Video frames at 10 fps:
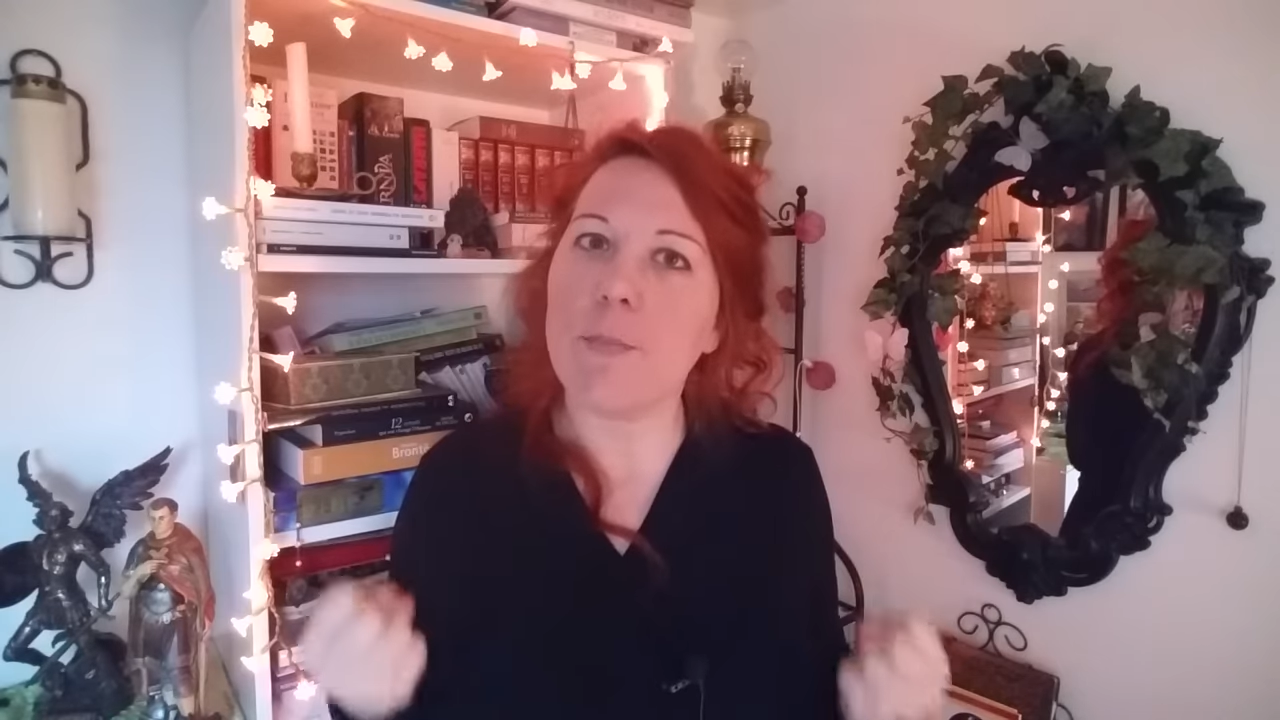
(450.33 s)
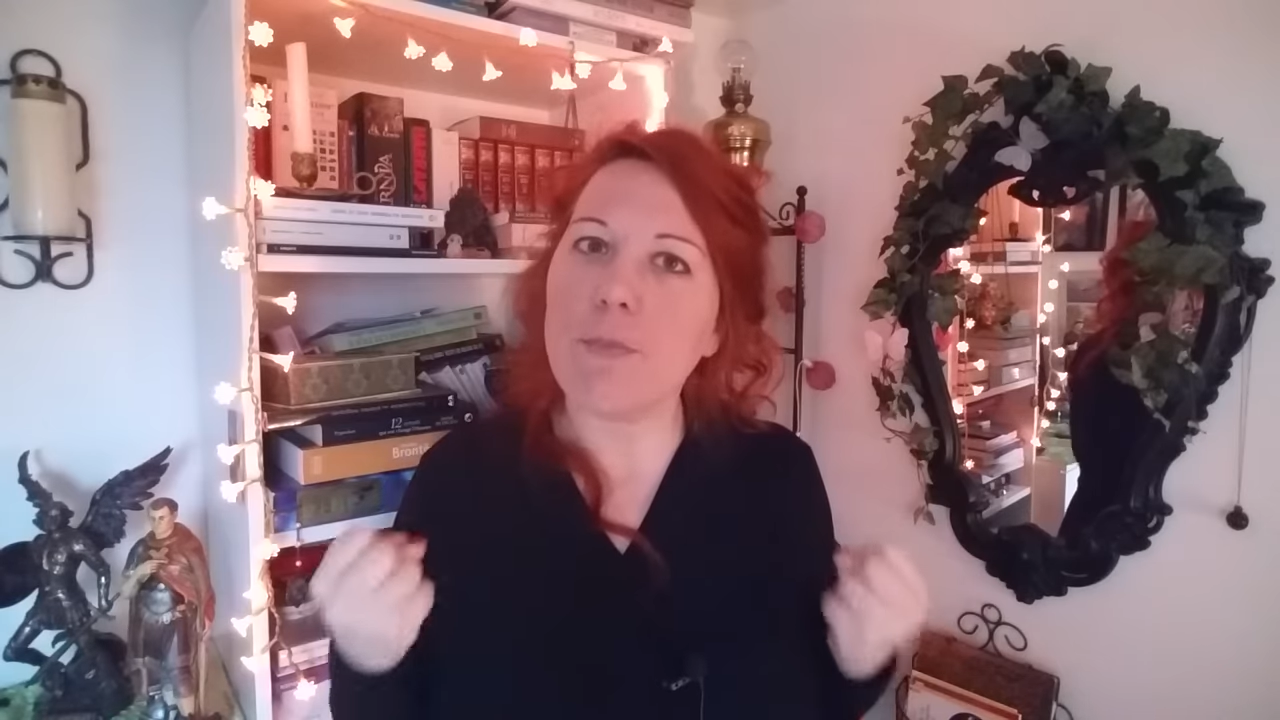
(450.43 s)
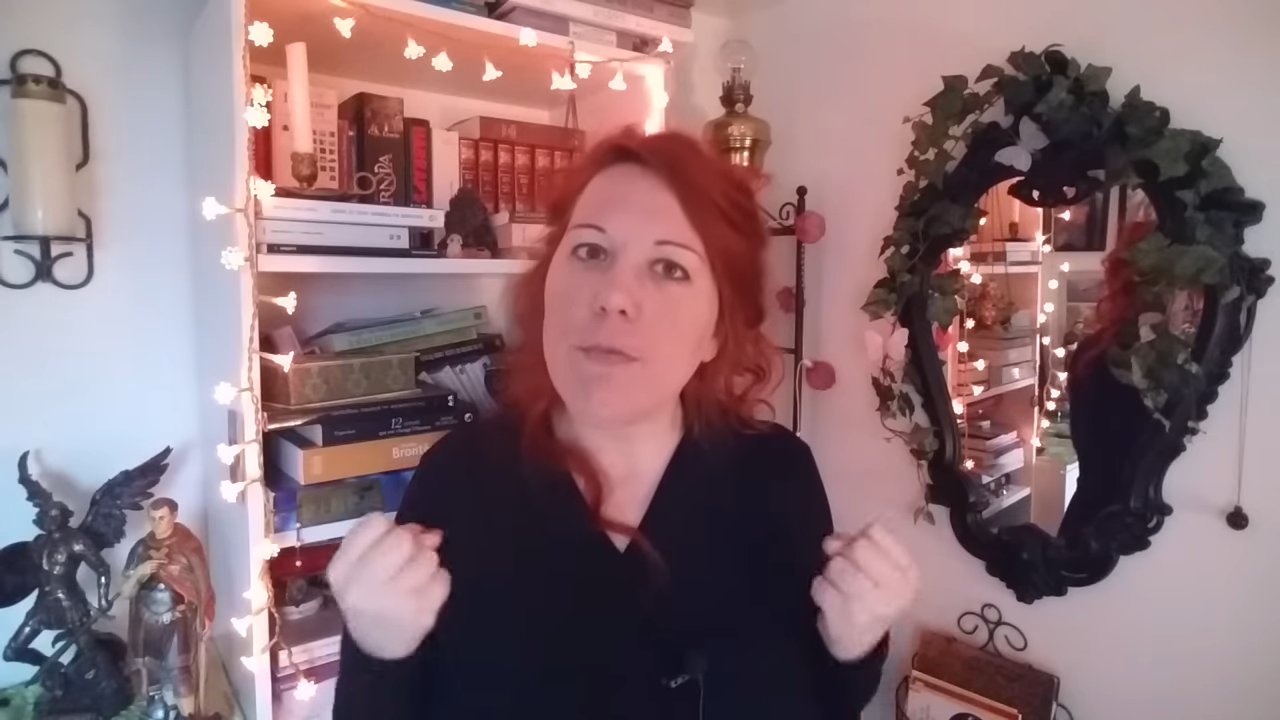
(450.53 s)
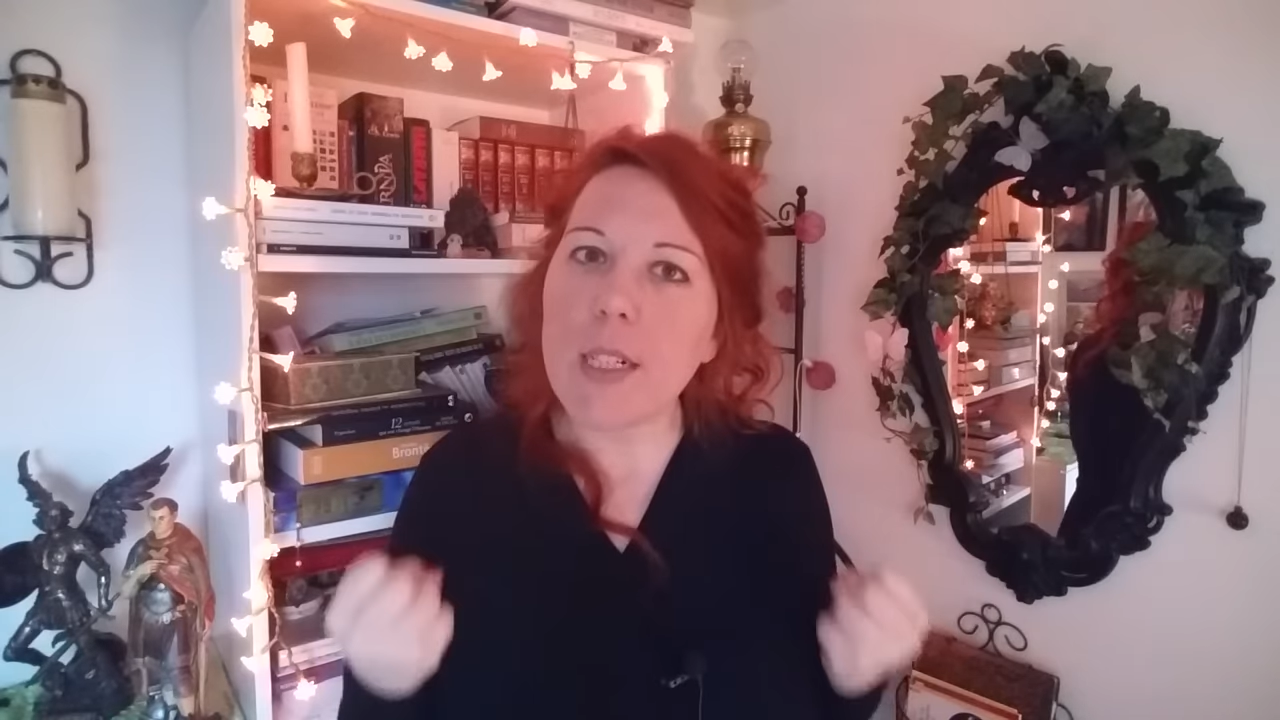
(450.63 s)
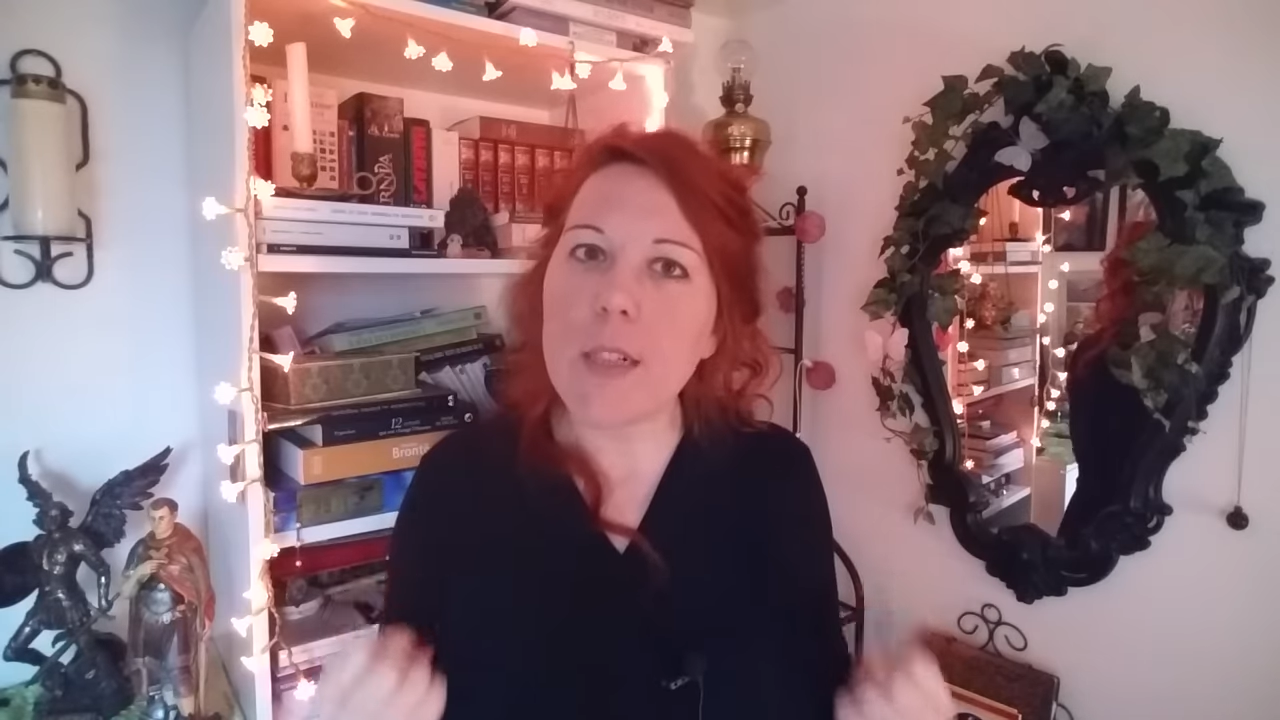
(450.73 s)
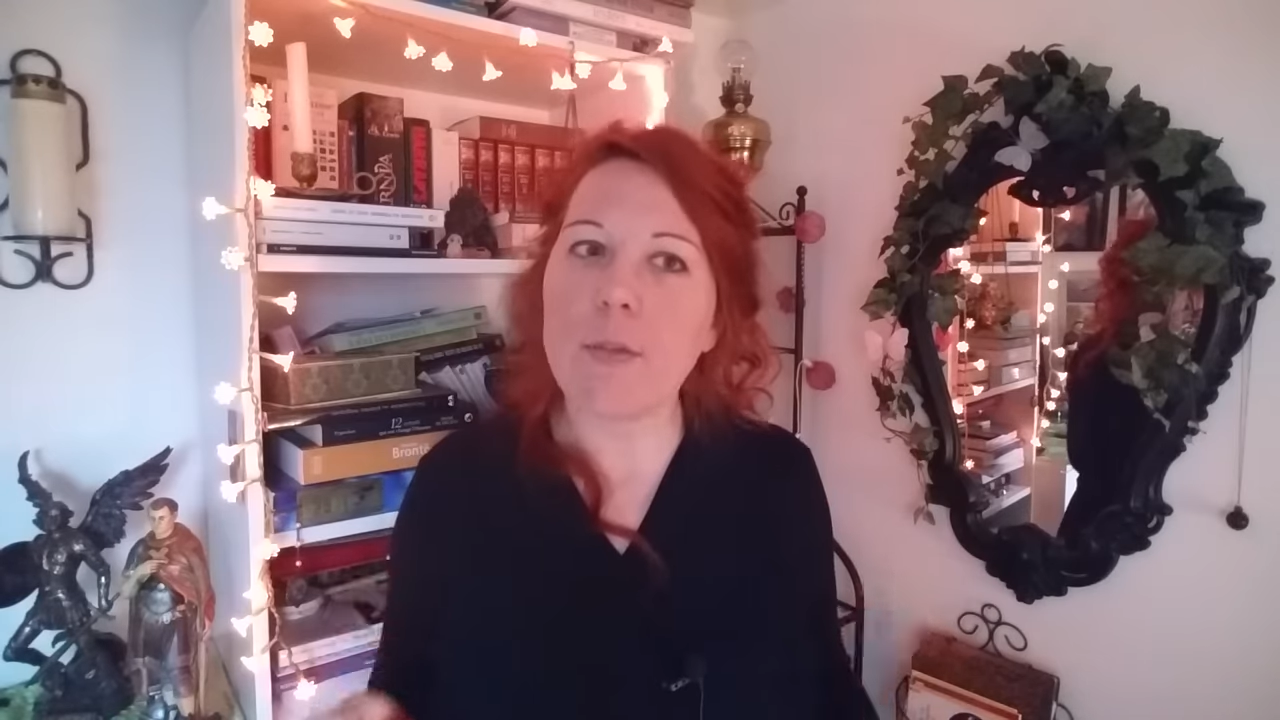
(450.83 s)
poings